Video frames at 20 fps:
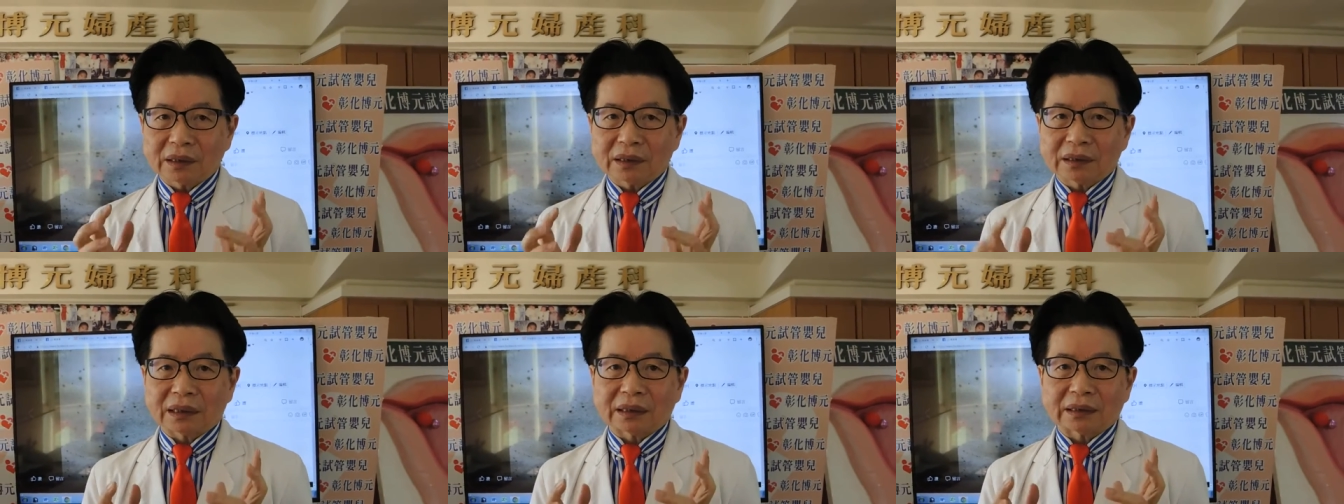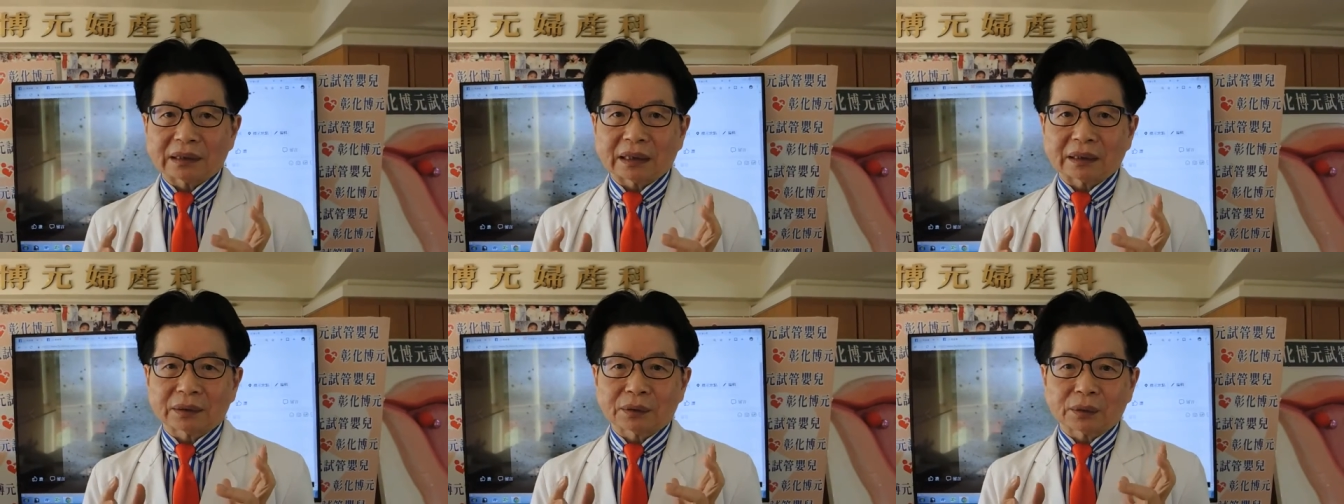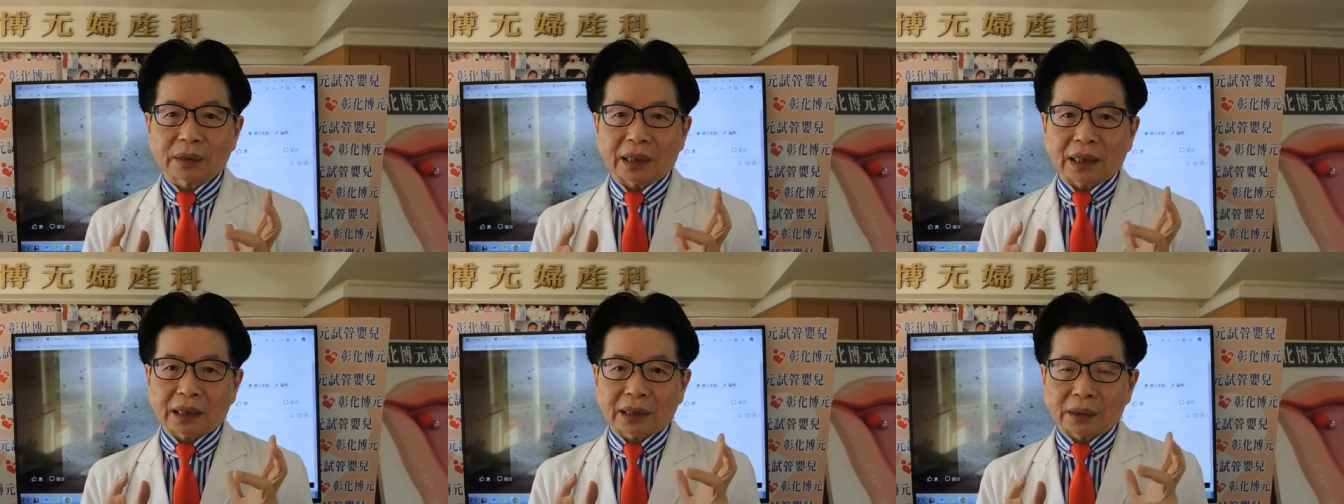症检查
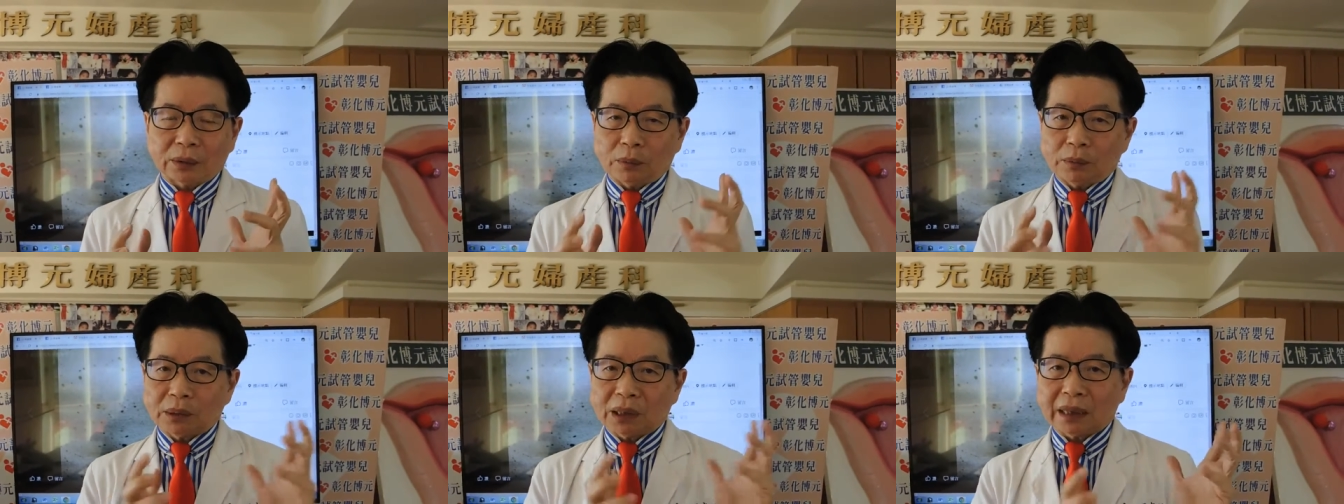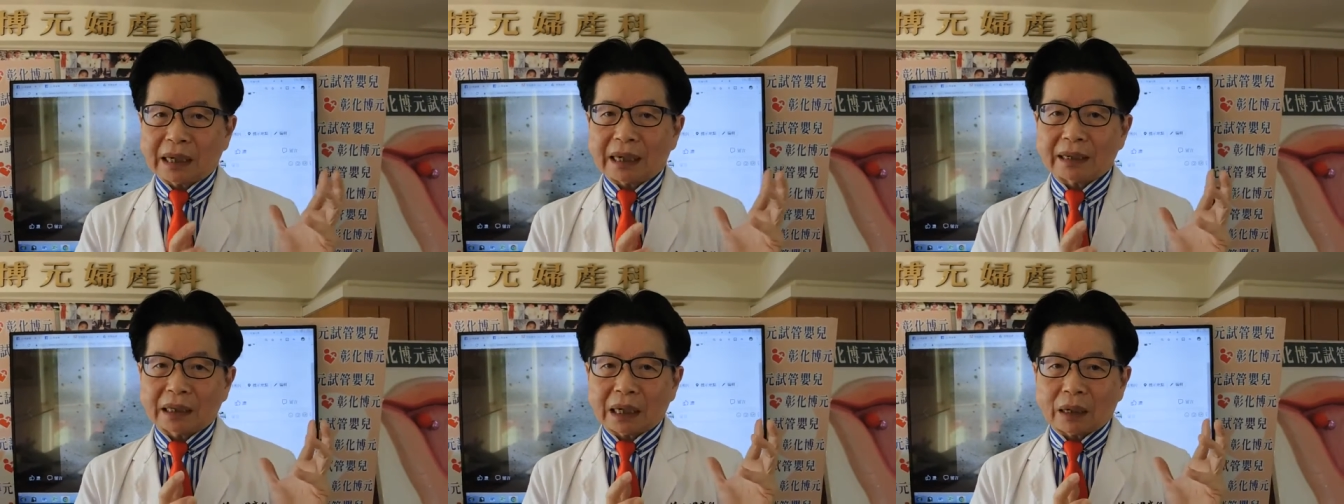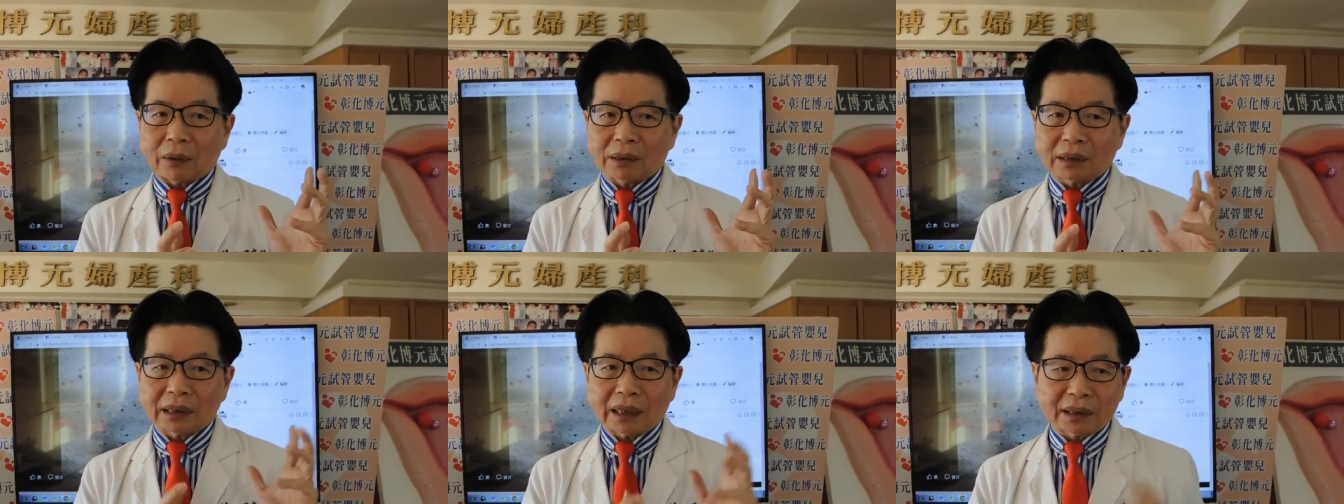出来，我们要看
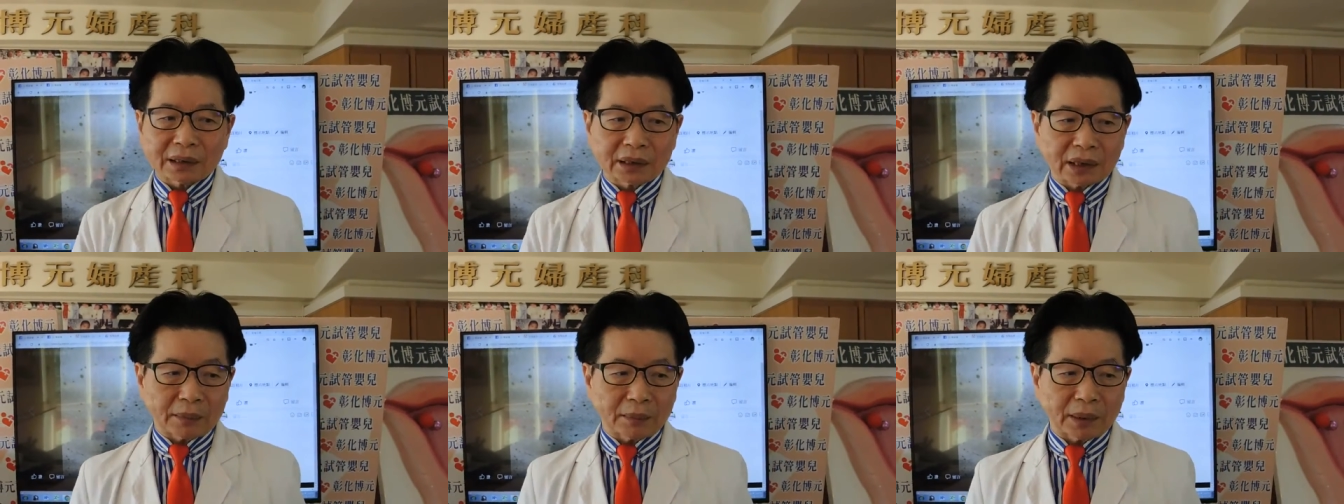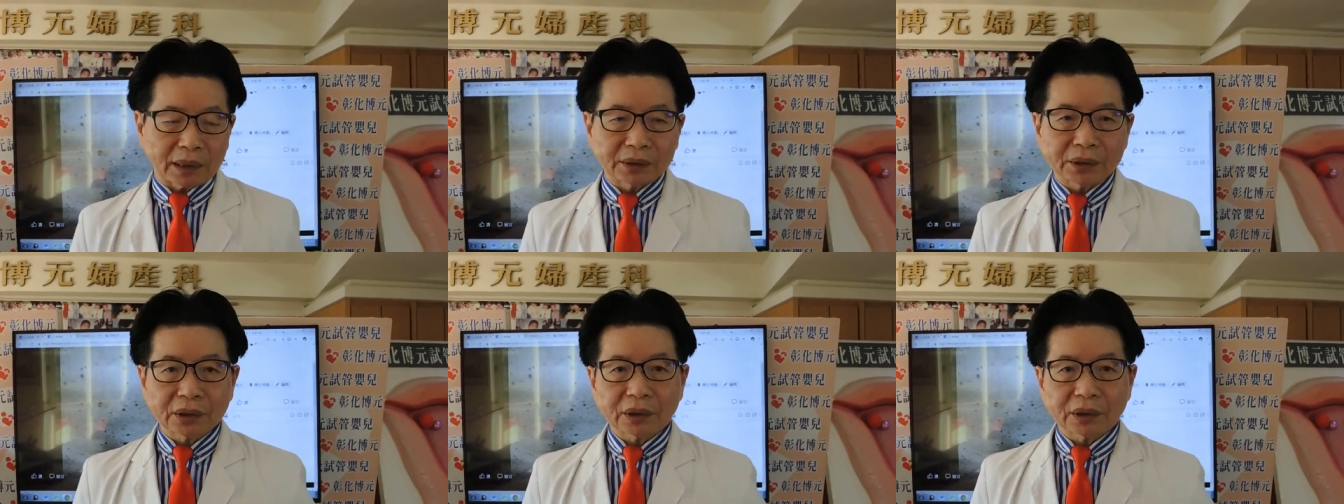睾丸大小嘛，